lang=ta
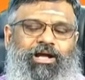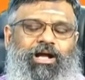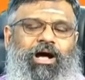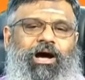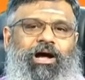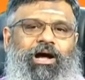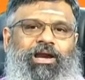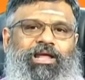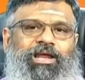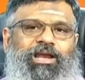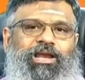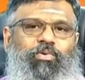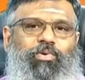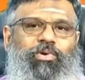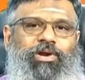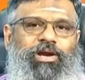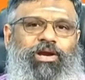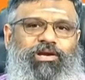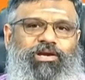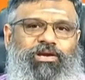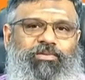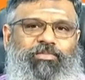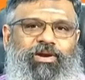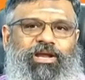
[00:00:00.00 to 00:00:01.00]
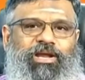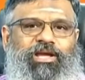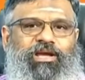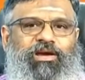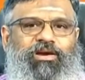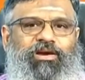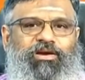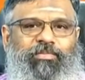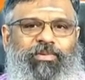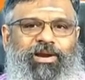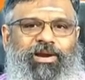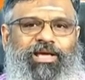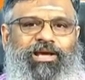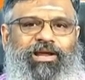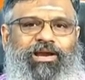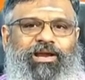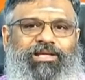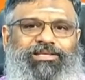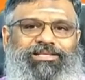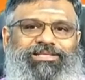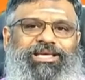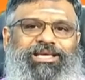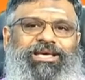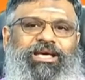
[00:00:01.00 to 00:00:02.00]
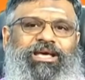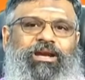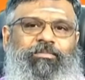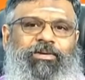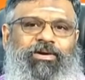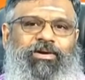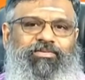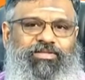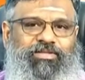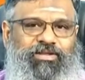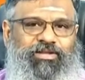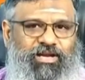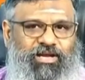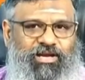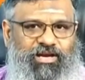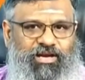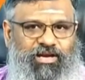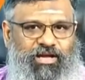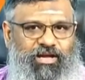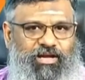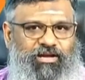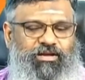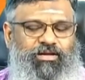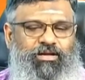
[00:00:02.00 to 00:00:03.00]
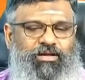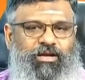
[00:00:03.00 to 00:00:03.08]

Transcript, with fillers: காலையில் ஒரு எட்டு மணி ஏழு மணிக்கெல்லாம் சீக்கிரமாக வந்துட்டிங்கன்னா